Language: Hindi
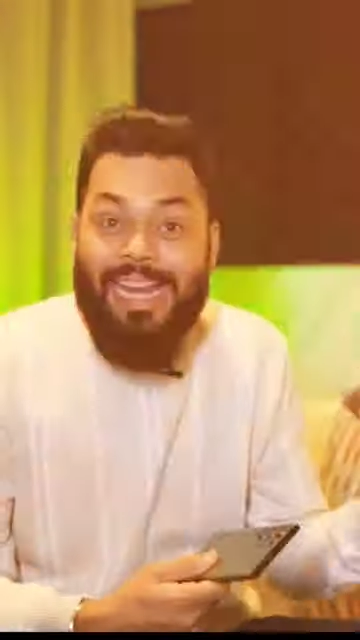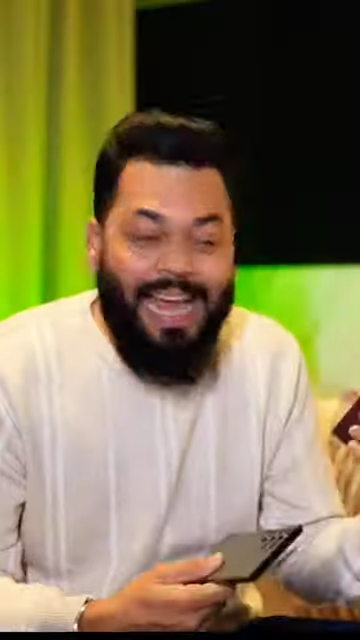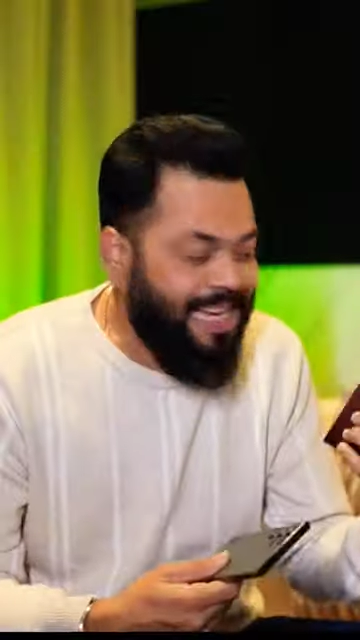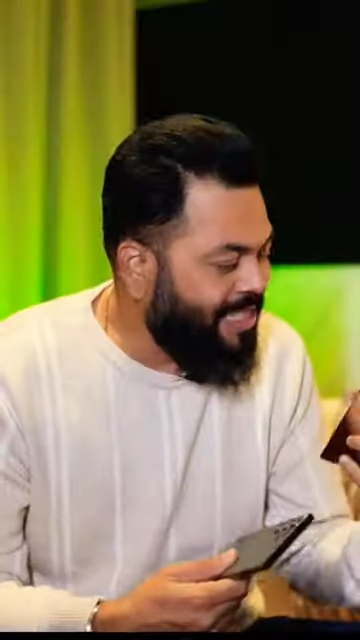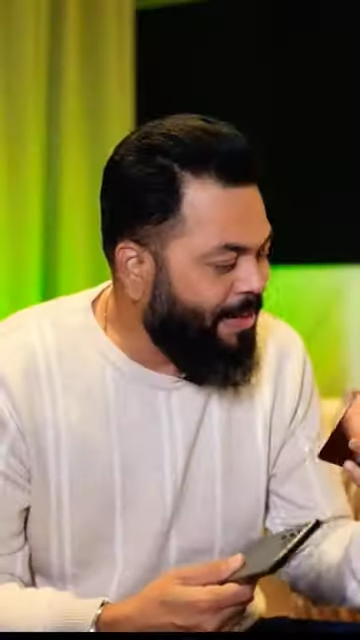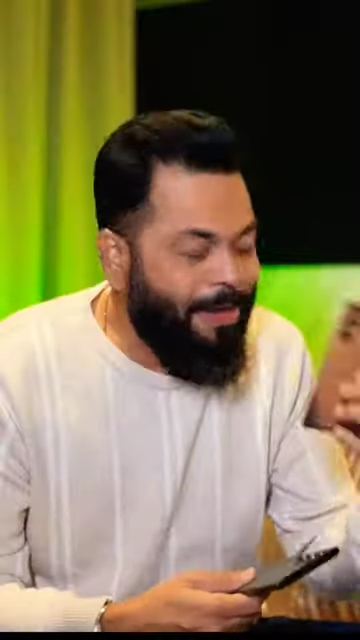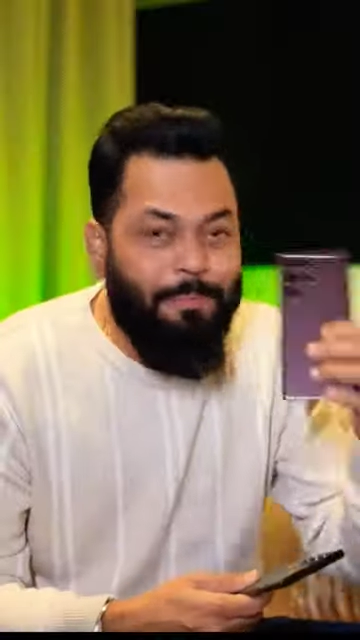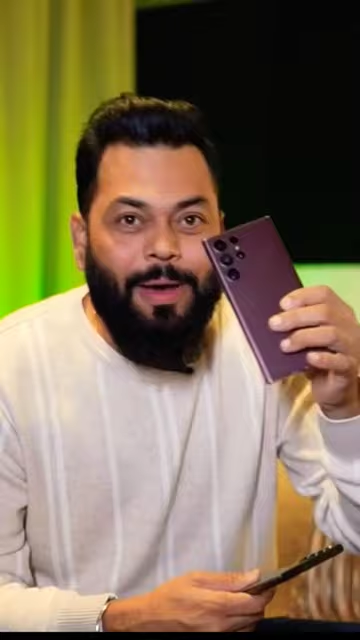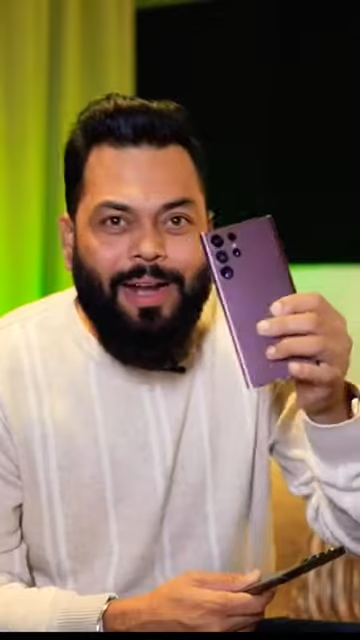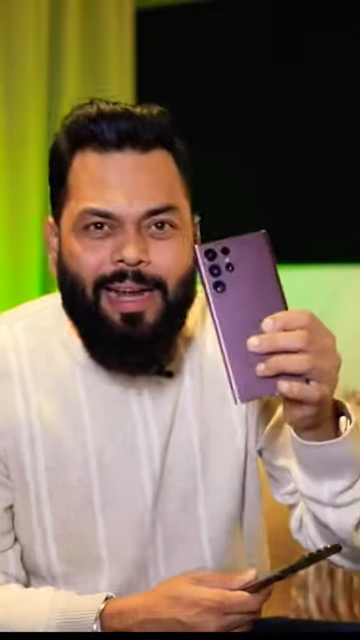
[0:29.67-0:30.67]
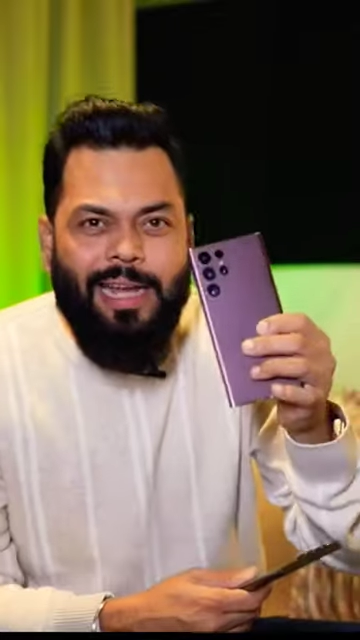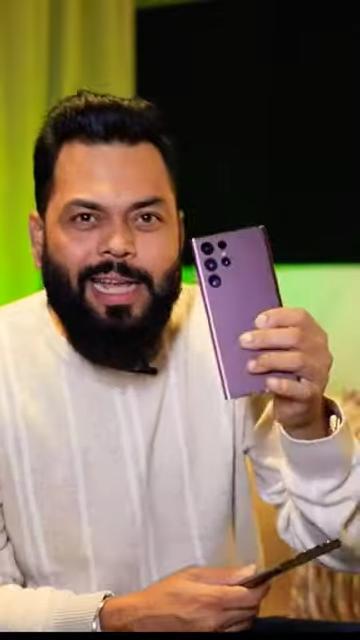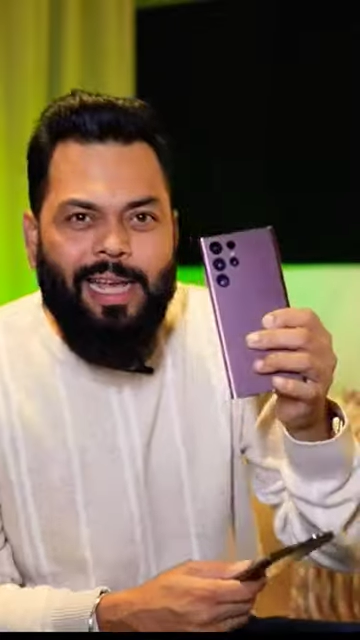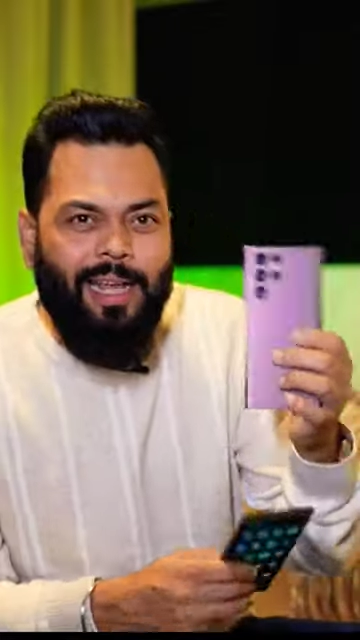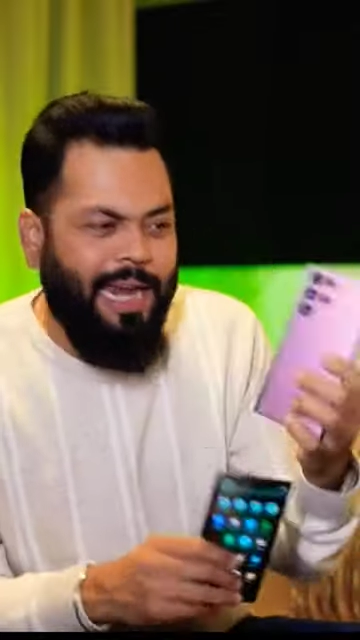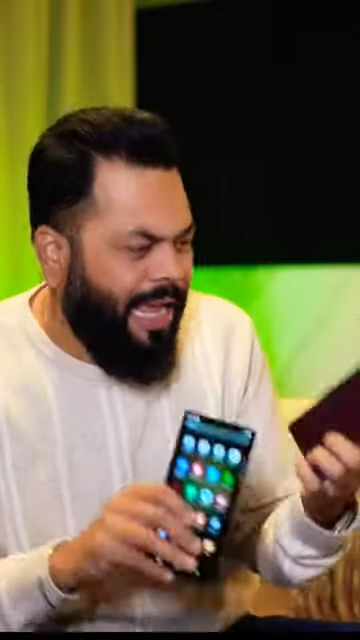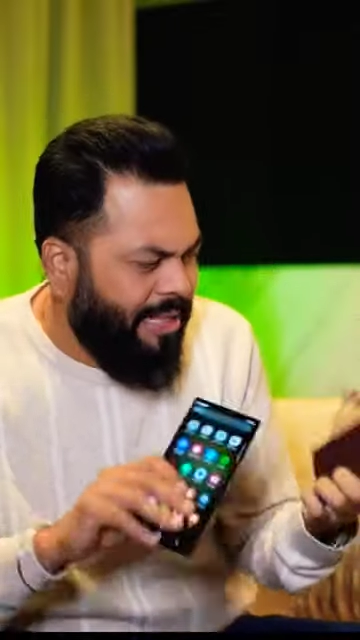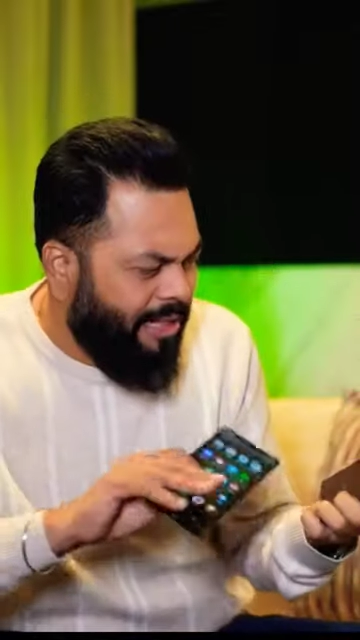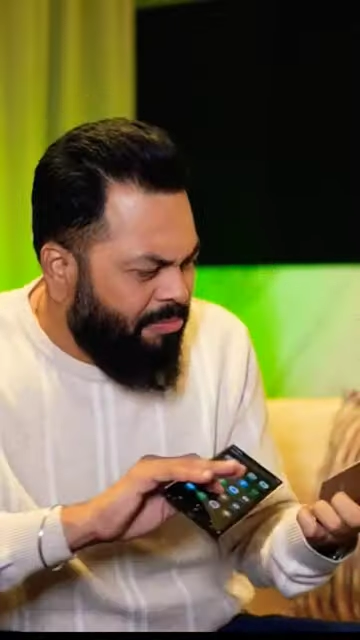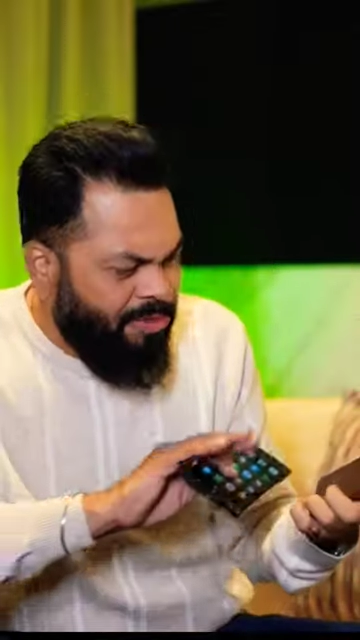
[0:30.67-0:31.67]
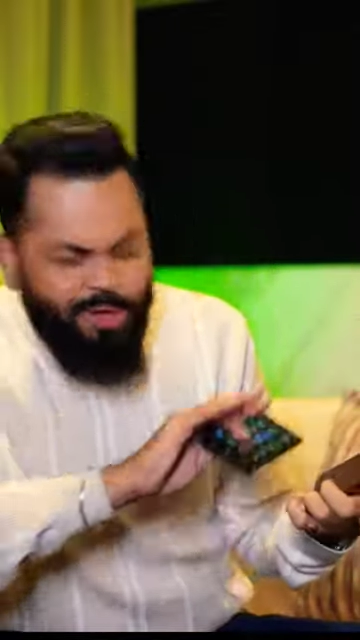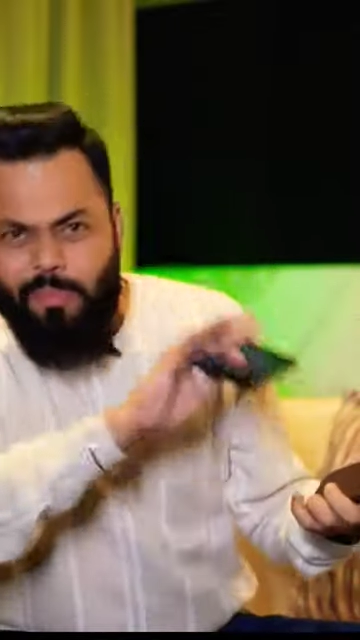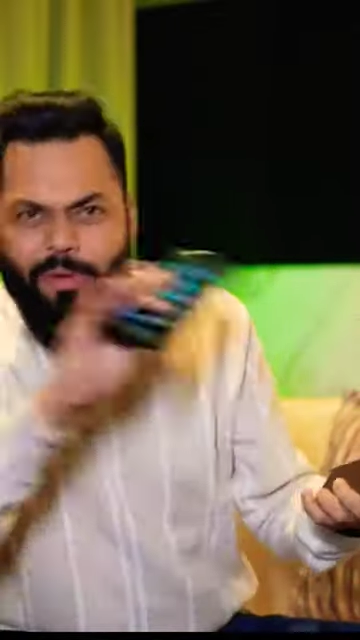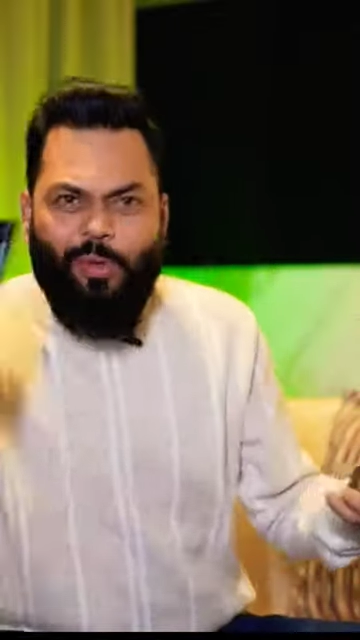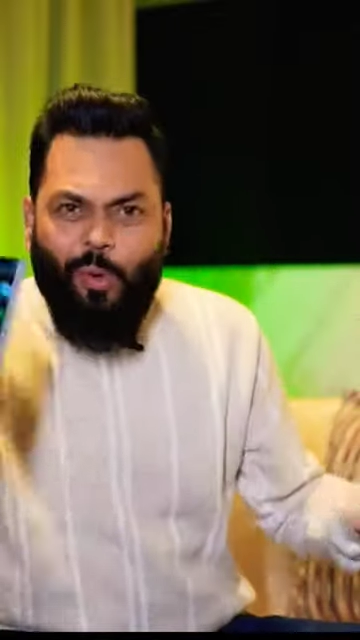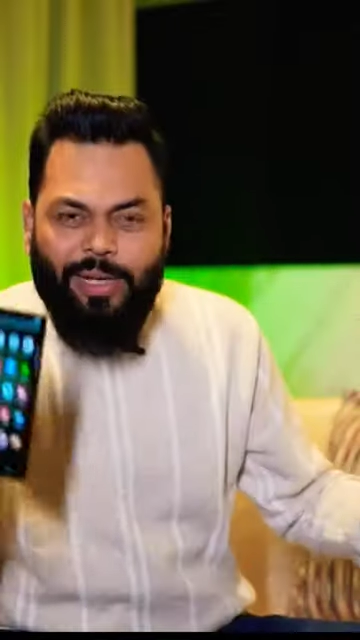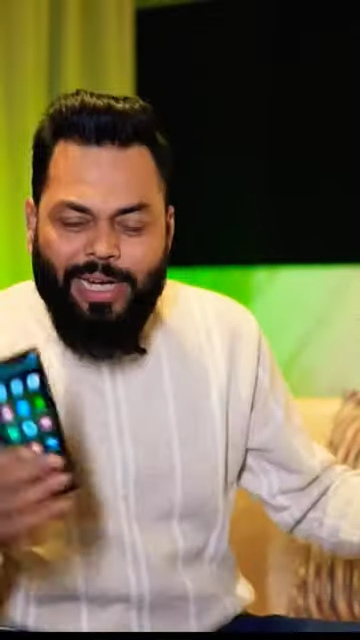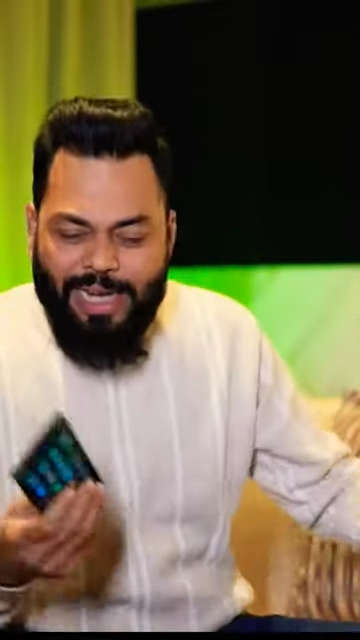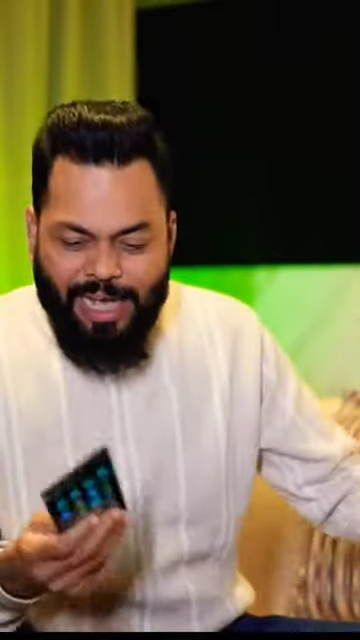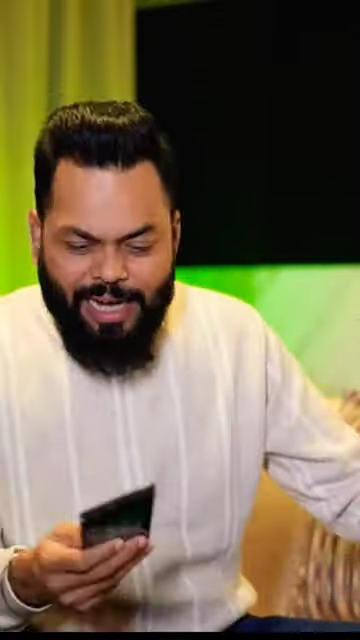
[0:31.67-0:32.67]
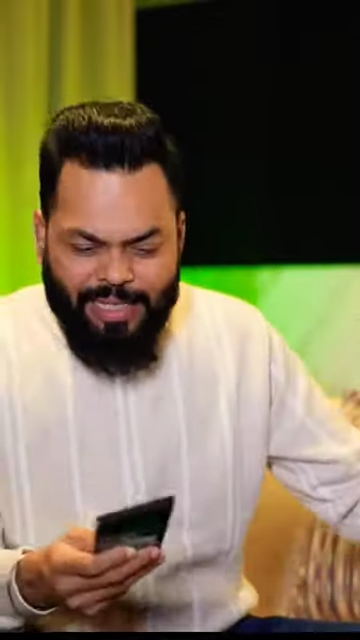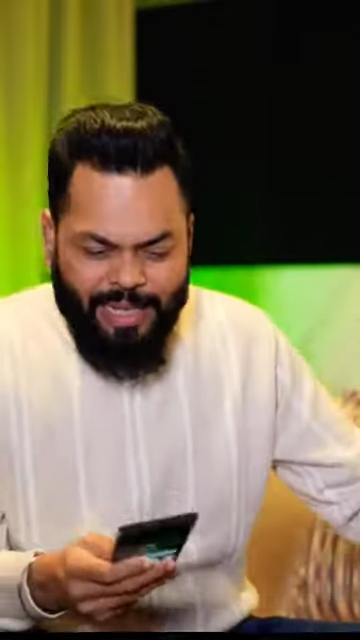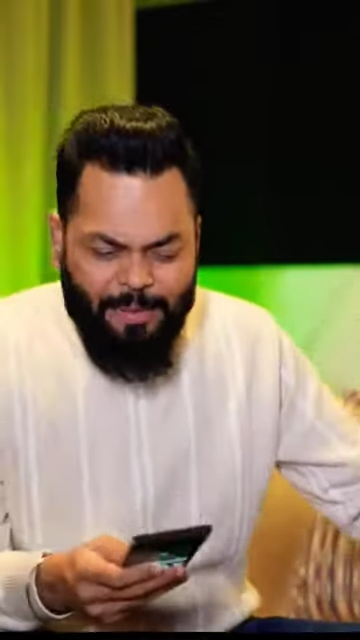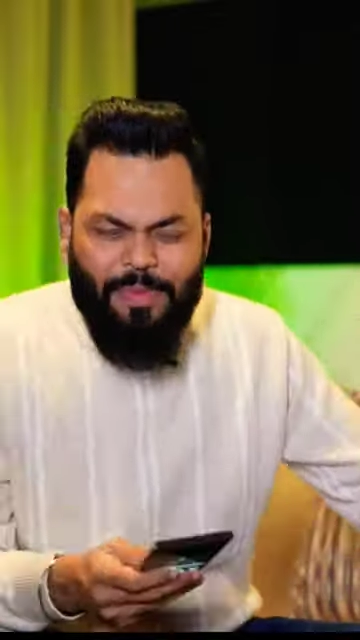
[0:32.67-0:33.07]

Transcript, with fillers: जैसे लास्ट टाइम ये बर्गंडी कलर आया था यू नो टोटली अलग